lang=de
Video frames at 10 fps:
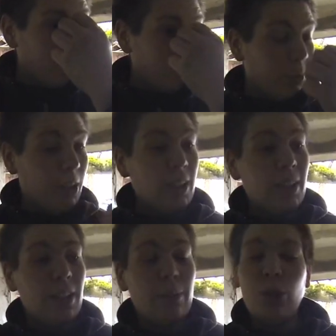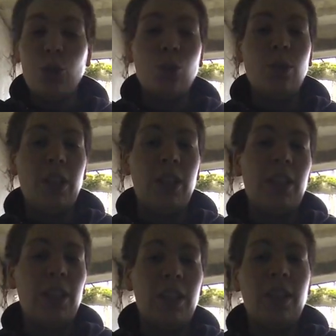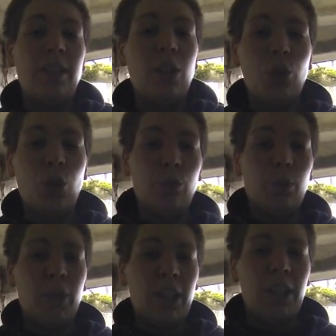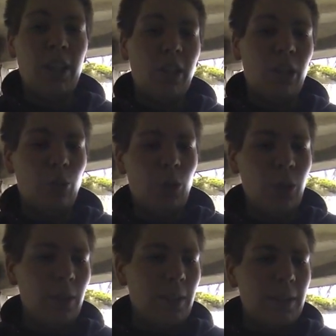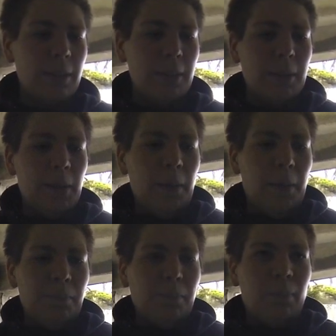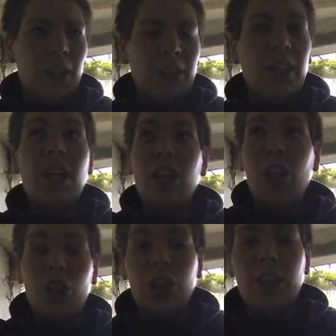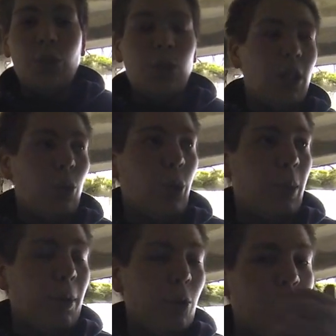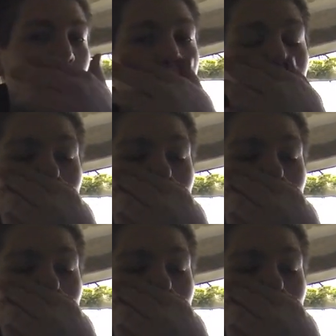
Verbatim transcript: schon überlegt. Ich werde es so weit herrichten, dass er ausschaut wie mein KL300. Die Garage hier soll ja neu gebaut werden.